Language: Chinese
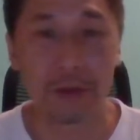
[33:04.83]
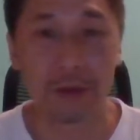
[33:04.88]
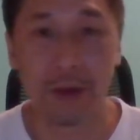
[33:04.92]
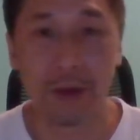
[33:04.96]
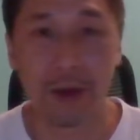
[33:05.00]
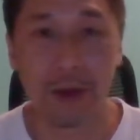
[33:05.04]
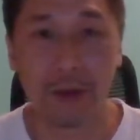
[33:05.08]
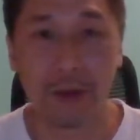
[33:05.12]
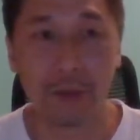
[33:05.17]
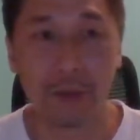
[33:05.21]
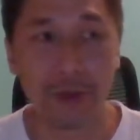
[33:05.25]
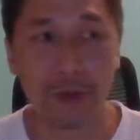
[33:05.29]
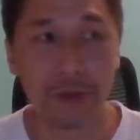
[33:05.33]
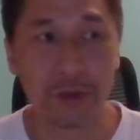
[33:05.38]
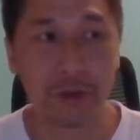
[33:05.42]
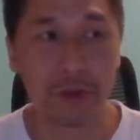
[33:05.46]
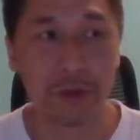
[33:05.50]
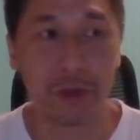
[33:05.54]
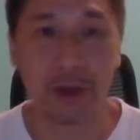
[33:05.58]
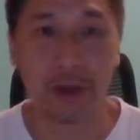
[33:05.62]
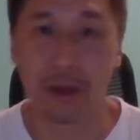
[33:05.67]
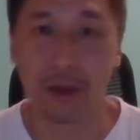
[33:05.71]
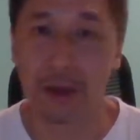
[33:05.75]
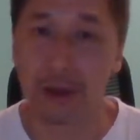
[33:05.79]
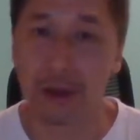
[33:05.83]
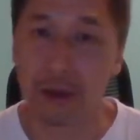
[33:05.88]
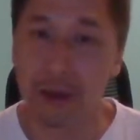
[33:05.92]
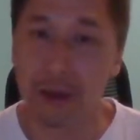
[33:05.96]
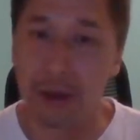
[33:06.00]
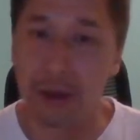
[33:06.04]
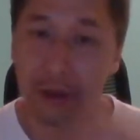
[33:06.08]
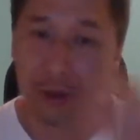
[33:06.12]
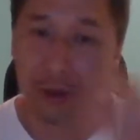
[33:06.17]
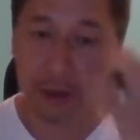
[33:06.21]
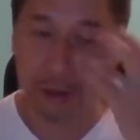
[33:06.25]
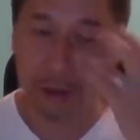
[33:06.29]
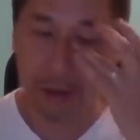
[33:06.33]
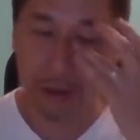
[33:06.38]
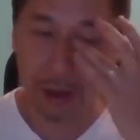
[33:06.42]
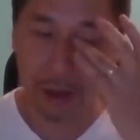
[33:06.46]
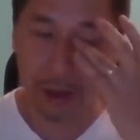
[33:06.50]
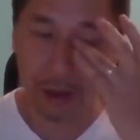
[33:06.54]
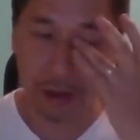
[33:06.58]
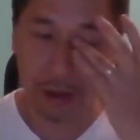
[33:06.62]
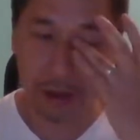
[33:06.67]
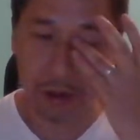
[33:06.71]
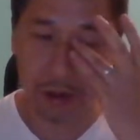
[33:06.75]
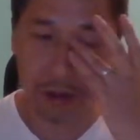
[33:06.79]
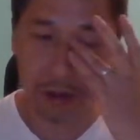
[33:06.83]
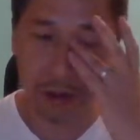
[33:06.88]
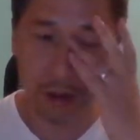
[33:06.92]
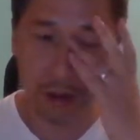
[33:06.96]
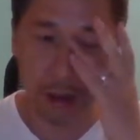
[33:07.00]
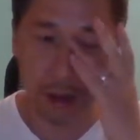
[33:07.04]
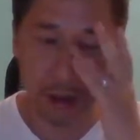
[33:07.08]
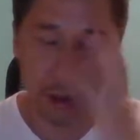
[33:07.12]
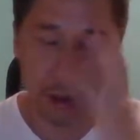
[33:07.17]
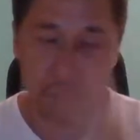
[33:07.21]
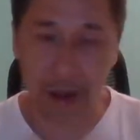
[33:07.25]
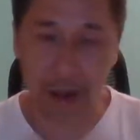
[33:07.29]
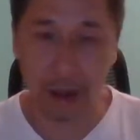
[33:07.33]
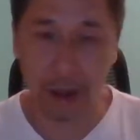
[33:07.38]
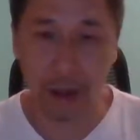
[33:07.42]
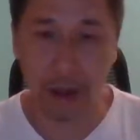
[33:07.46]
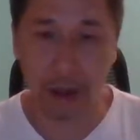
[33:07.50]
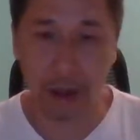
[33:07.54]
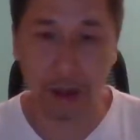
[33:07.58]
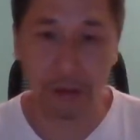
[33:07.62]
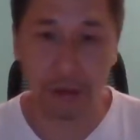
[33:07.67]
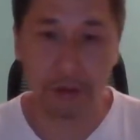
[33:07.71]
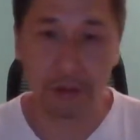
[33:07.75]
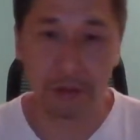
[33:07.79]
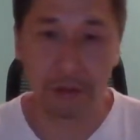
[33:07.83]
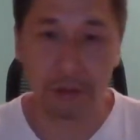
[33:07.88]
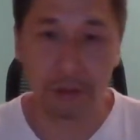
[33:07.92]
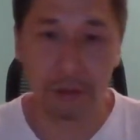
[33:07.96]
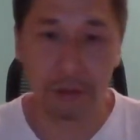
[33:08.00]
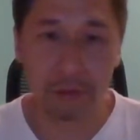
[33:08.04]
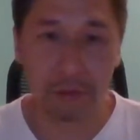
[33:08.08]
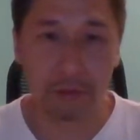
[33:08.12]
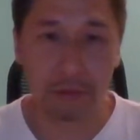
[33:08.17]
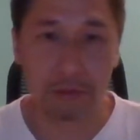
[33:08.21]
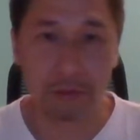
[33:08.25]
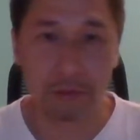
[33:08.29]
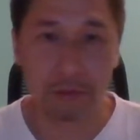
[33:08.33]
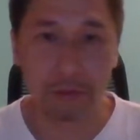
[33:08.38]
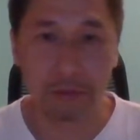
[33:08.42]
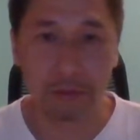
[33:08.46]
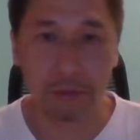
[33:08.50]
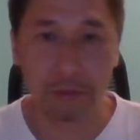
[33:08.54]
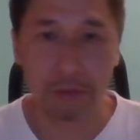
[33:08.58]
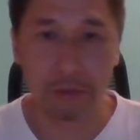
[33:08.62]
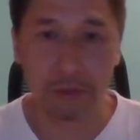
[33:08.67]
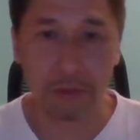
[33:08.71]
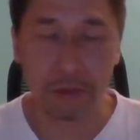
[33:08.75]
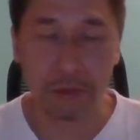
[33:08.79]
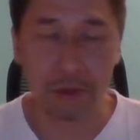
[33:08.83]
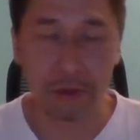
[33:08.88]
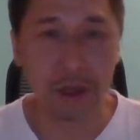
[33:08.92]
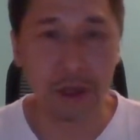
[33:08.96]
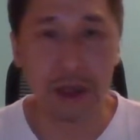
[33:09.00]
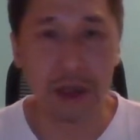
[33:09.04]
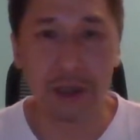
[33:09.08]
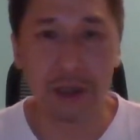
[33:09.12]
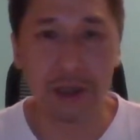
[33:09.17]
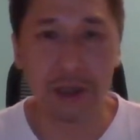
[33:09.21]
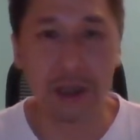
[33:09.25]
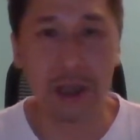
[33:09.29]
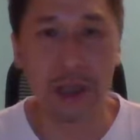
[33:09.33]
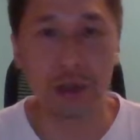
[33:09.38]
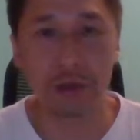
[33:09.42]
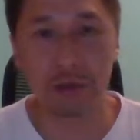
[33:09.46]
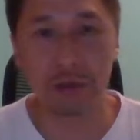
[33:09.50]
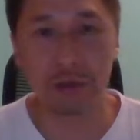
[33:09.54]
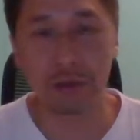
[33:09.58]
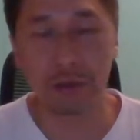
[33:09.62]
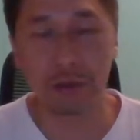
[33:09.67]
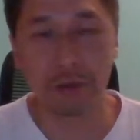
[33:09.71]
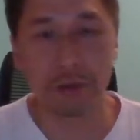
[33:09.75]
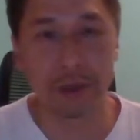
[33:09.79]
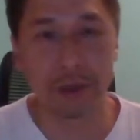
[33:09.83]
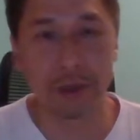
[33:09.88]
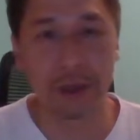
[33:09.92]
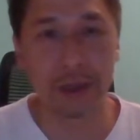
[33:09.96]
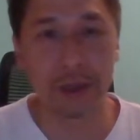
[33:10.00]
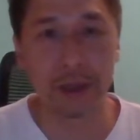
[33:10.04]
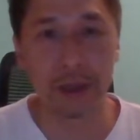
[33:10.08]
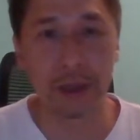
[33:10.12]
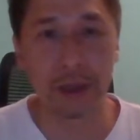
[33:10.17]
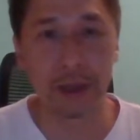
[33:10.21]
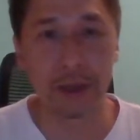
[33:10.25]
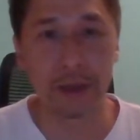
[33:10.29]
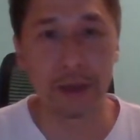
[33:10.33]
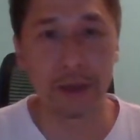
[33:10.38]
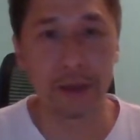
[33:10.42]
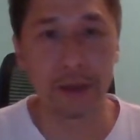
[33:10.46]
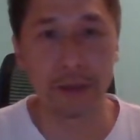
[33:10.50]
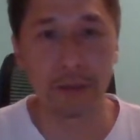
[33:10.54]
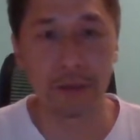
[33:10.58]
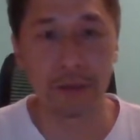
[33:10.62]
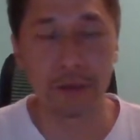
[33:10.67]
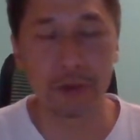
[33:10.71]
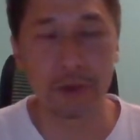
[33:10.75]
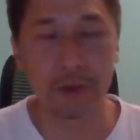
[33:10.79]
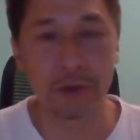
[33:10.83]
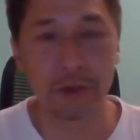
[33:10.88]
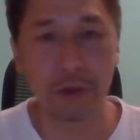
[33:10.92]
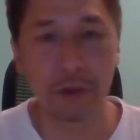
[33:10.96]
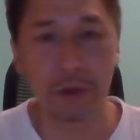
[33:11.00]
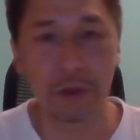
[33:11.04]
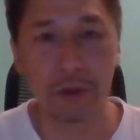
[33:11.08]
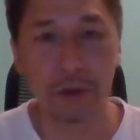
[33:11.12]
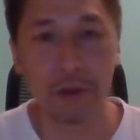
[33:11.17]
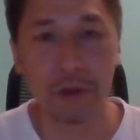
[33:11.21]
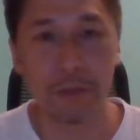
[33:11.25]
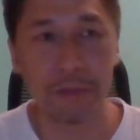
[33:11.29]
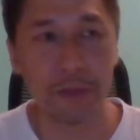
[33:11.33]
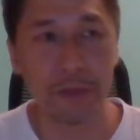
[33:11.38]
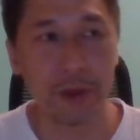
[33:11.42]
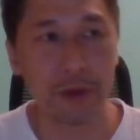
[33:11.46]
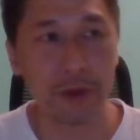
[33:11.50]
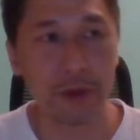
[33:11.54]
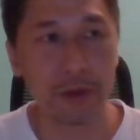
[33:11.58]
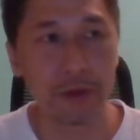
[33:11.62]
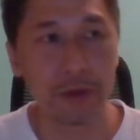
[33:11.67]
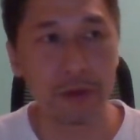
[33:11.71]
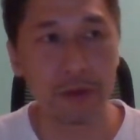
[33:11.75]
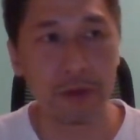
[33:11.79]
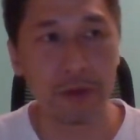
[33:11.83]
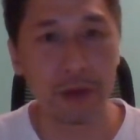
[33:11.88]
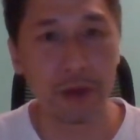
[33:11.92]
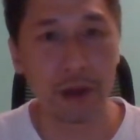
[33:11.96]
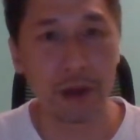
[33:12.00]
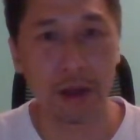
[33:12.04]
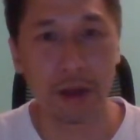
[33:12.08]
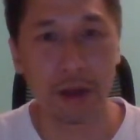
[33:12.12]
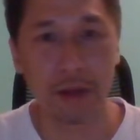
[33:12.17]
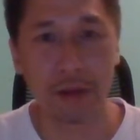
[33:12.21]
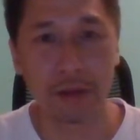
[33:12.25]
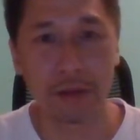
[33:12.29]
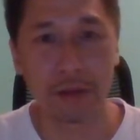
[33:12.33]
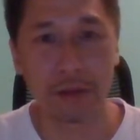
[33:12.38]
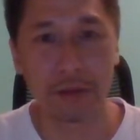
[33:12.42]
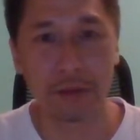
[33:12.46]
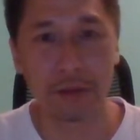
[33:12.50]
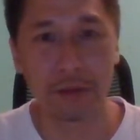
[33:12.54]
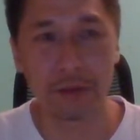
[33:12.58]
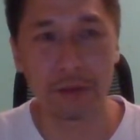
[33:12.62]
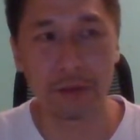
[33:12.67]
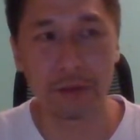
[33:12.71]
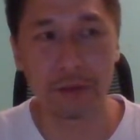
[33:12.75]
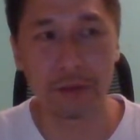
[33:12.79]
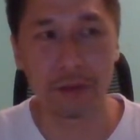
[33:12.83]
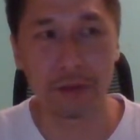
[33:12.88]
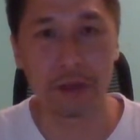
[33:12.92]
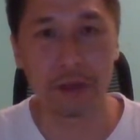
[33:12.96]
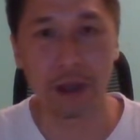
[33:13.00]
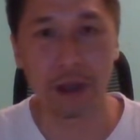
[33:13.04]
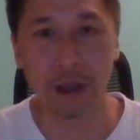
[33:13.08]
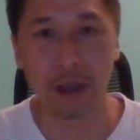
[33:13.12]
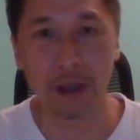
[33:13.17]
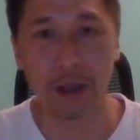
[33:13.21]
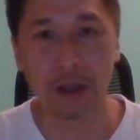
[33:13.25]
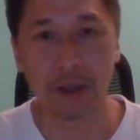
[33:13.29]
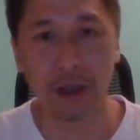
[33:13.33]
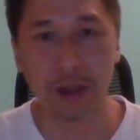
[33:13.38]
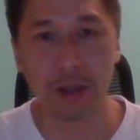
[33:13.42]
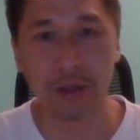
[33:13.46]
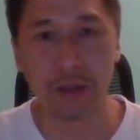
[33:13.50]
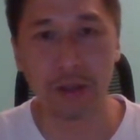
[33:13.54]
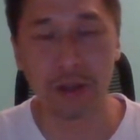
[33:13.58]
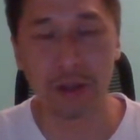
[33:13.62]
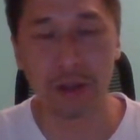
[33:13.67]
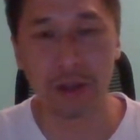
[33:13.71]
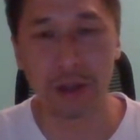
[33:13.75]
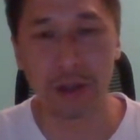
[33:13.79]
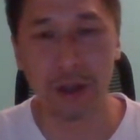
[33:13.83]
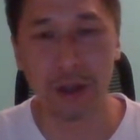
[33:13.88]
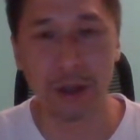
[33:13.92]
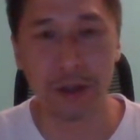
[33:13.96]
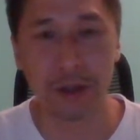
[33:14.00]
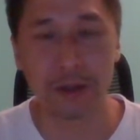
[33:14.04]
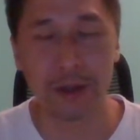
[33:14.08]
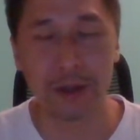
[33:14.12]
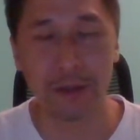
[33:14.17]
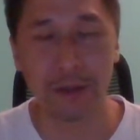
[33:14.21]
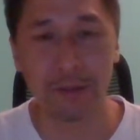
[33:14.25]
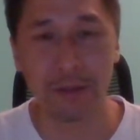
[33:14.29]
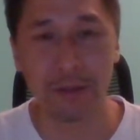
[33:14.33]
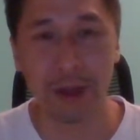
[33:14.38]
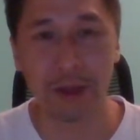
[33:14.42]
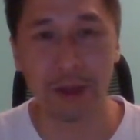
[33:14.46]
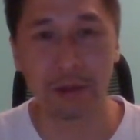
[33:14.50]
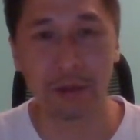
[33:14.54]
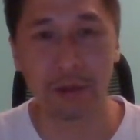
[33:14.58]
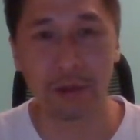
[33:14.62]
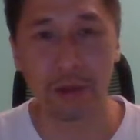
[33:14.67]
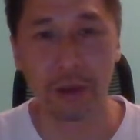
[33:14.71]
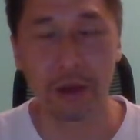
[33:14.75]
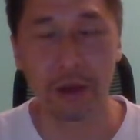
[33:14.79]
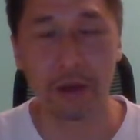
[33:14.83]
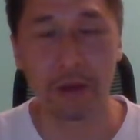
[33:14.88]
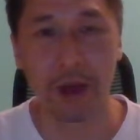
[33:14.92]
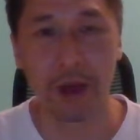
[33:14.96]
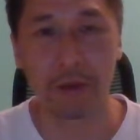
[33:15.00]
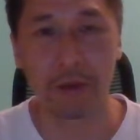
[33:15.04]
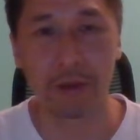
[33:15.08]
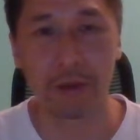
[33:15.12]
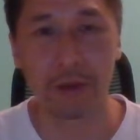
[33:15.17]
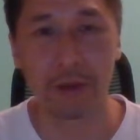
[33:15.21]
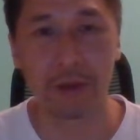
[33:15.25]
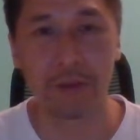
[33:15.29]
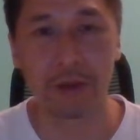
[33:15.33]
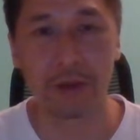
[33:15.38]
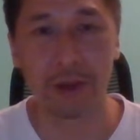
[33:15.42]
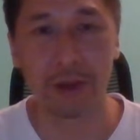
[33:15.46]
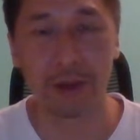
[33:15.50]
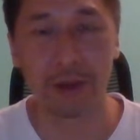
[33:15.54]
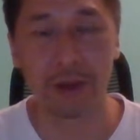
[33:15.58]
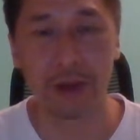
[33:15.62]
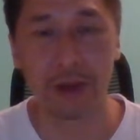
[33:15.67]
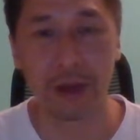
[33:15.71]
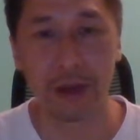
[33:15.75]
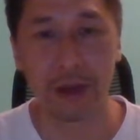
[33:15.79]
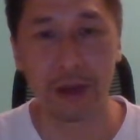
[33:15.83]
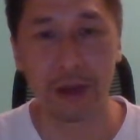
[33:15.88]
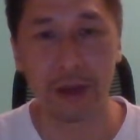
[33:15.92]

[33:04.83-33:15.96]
啊，所以这个是呃是一个技术的问题呢，不是说呃只是一个政治的一个层面所要考虑的问题。